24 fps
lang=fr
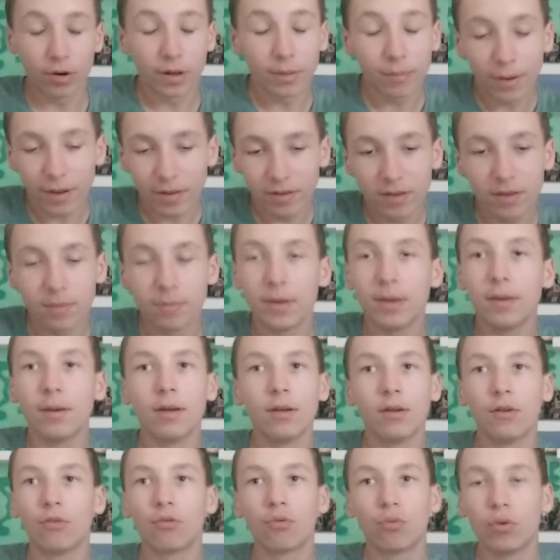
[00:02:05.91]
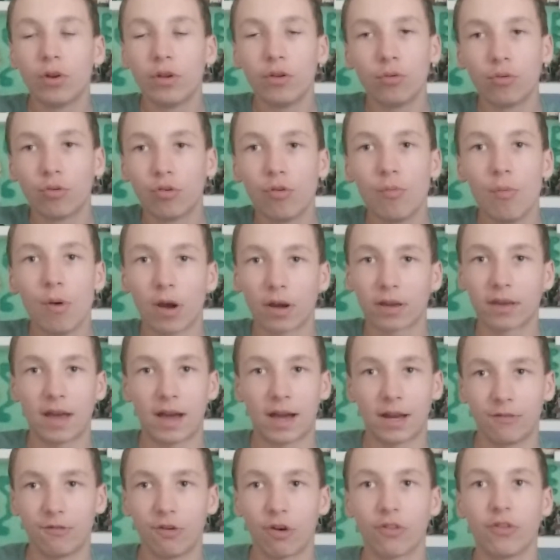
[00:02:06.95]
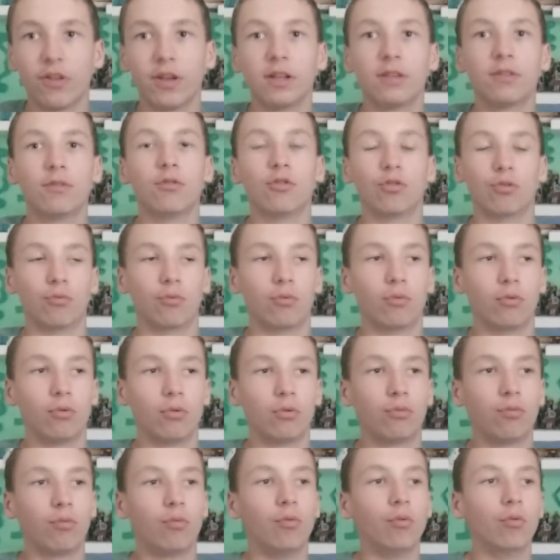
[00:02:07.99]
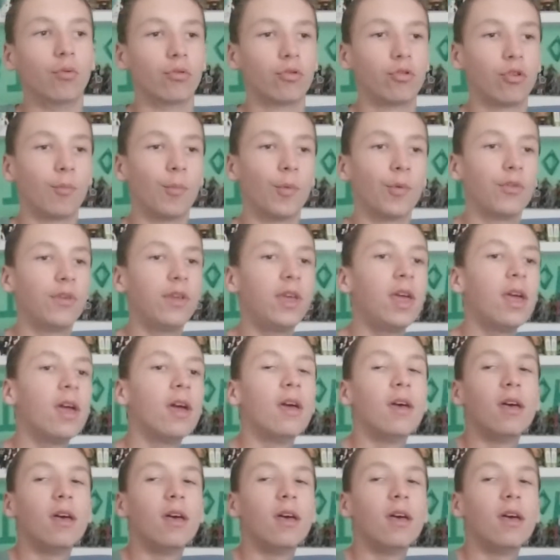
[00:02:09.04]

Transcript: l'ai pas dit, mais tous les youtubeurs qui arrêtent Fortnite vous, l'ont sûrement dit.